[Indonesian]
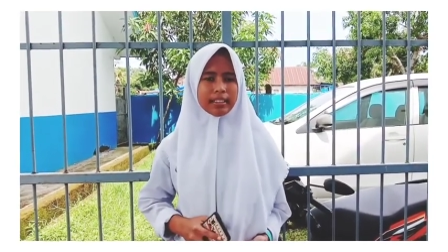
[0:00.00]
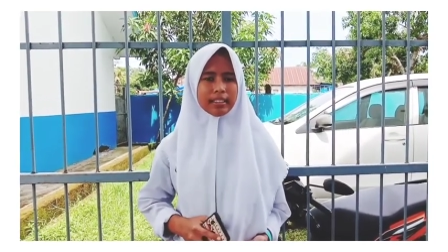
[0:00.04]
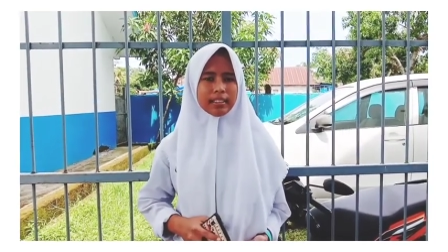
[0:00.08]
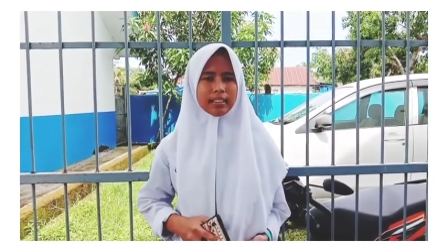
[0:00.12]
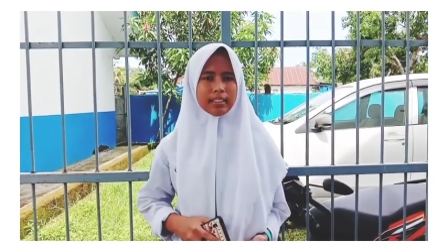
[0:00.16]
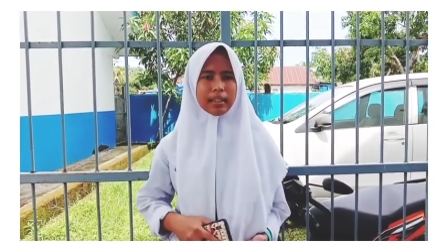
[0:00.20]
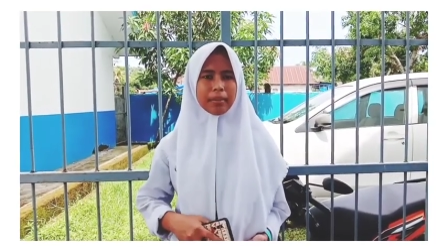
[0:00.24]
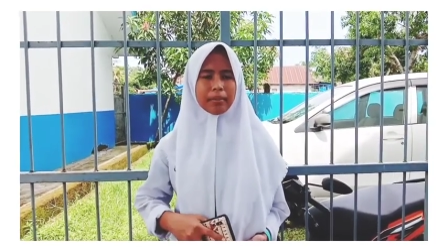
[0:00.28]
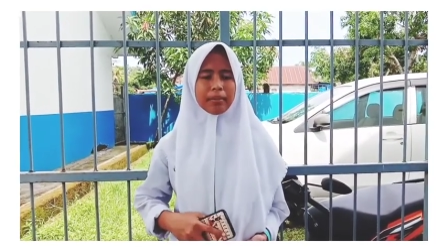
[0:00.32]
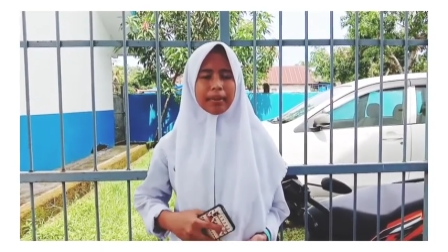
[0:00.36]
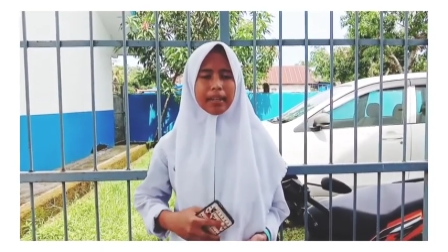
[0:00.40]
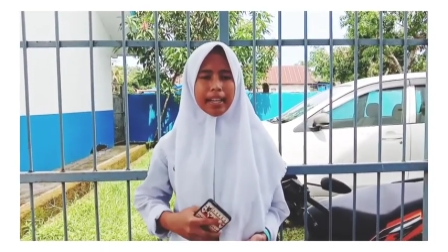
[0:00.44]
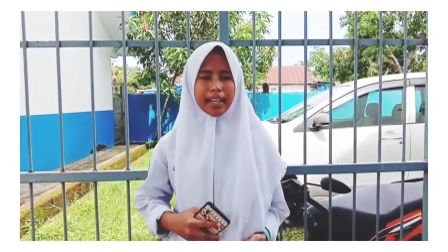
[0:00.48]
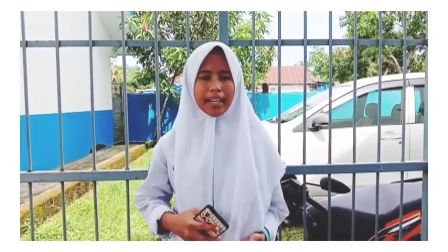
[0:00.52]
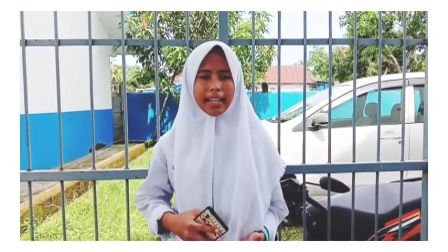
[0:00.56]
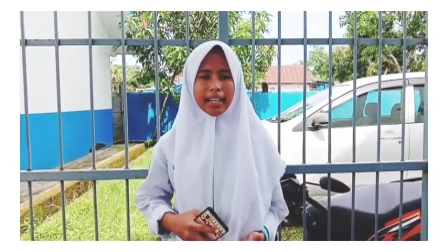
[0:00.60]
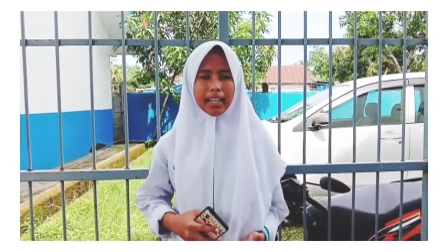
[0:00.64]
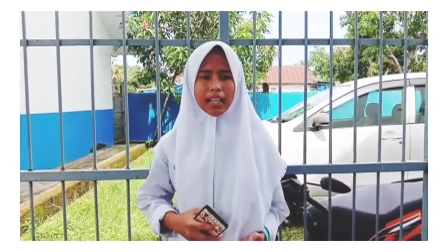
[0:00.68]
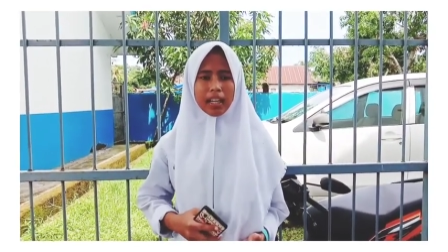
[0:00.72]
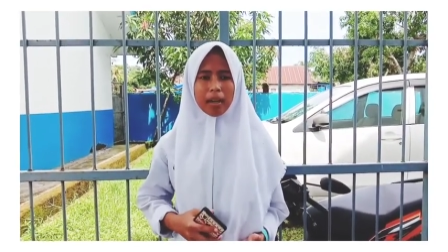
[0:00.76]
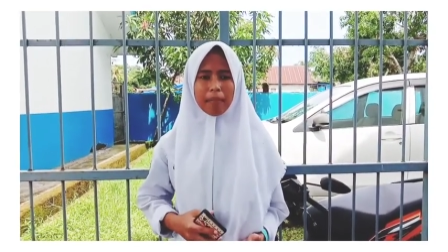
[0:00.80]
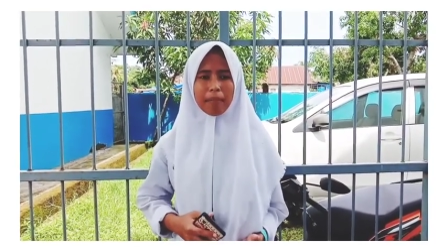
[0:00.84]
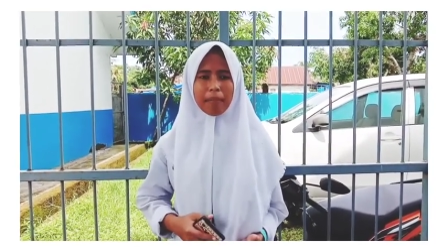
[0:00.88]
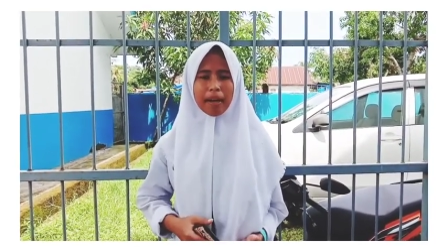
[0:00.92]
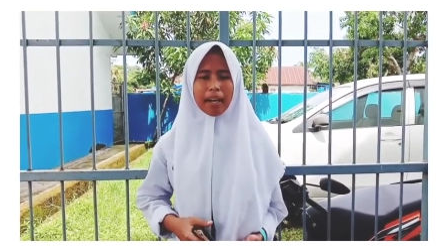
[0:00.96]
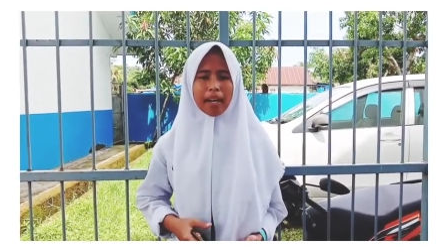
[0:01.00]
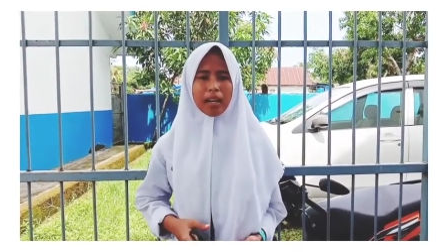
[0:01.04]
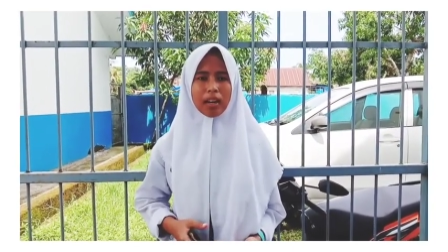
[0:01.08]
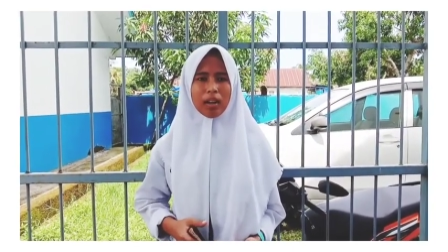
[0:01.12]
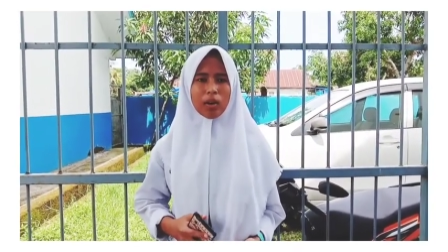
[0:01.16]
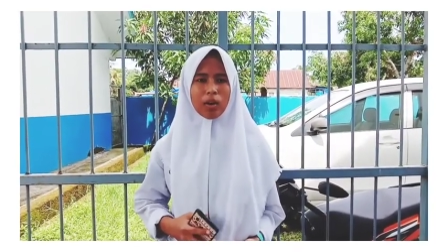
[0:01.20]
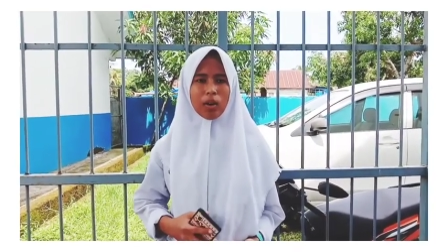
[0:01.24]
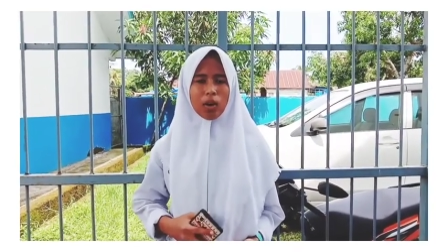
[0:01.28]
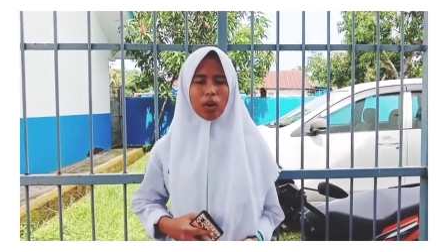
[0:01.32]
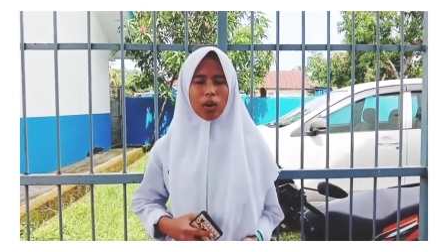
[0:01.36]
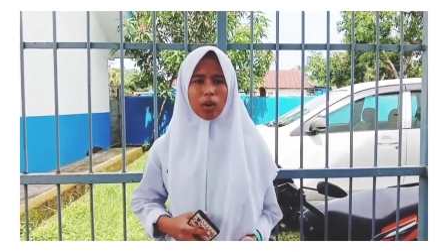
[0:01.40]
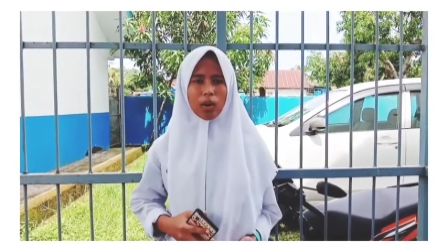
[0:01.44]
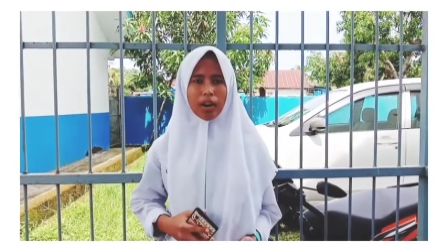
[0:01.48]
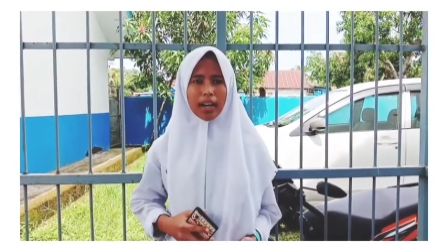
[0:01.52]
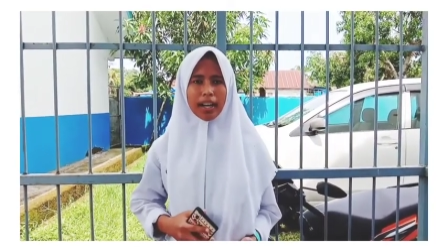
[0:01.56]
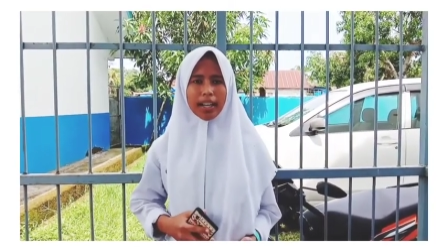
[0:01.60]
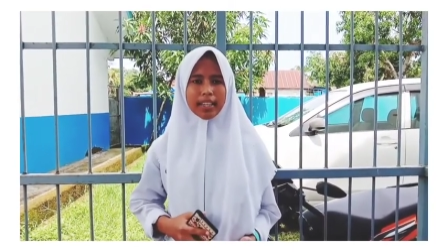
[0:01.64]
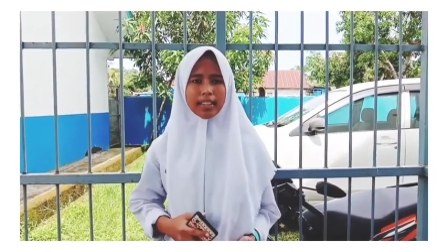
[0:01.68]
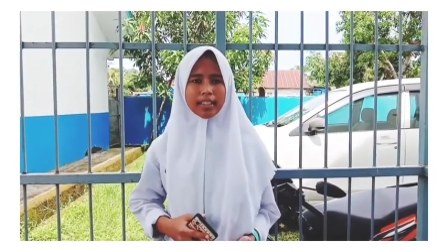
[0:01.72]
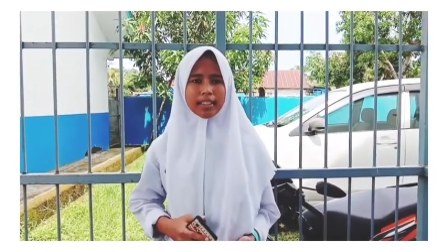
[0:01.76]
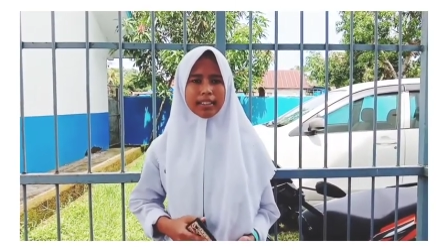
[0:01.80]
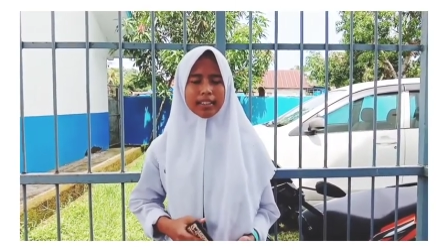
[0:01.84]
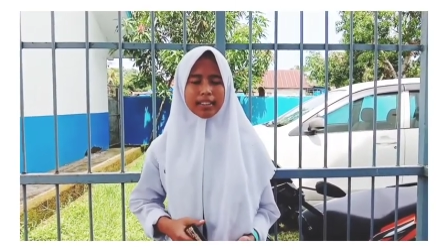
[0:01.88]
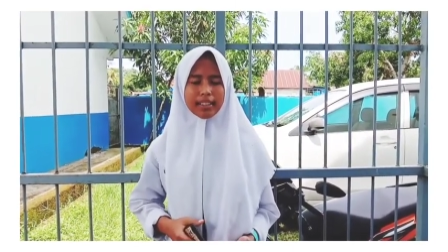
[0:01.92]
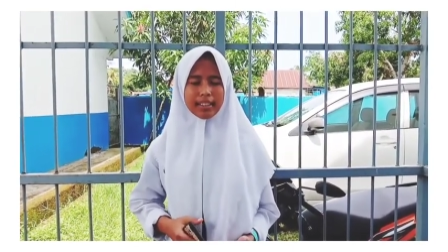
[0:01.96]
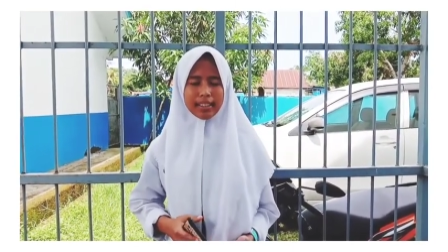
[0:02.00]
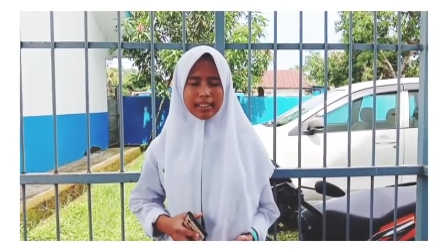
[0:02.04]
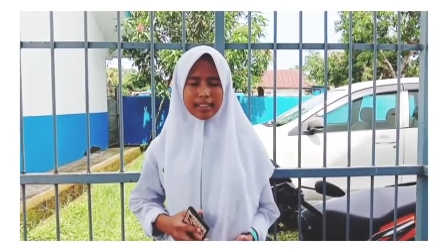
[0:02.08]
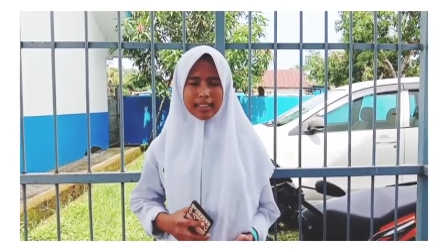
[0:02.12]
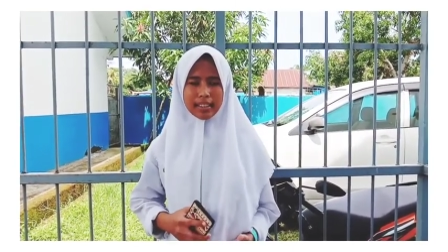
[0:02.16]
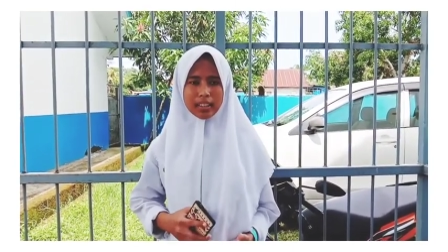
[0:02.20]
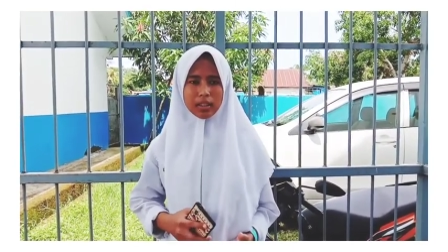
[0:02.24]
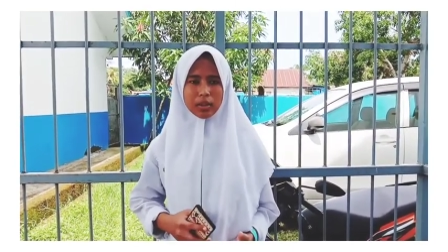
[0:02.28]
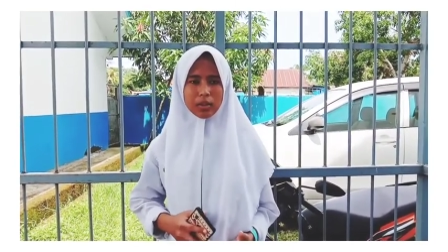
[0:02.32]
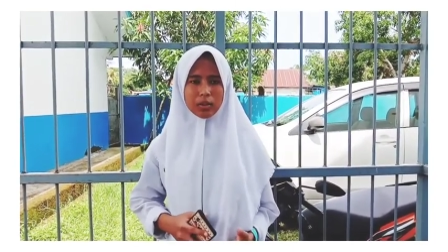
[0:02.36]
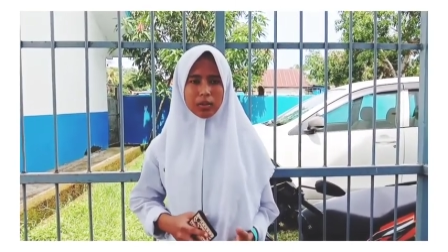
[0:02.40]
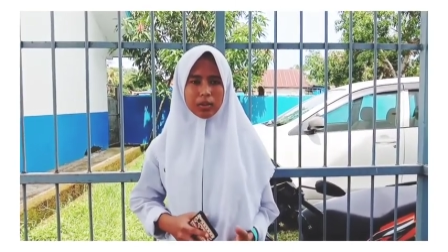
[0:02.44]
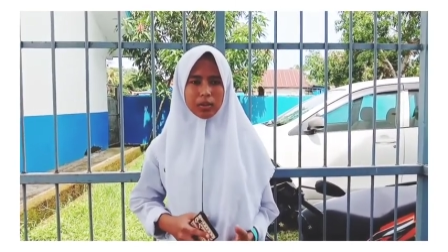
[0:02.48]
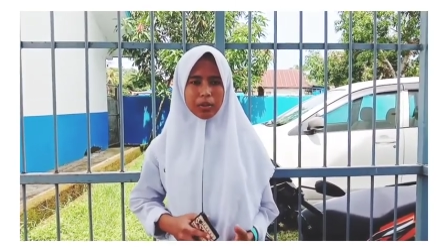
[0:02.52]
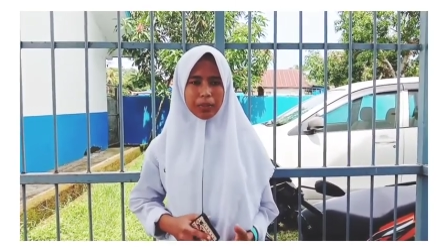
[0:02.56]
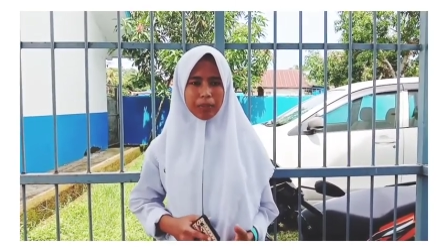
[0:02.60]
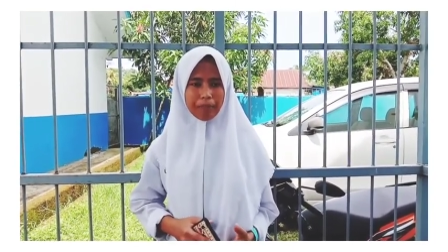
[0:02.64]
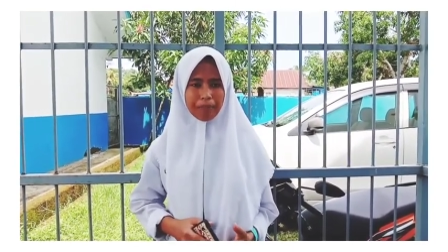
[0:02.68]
diberikan kepada golongan tertentu.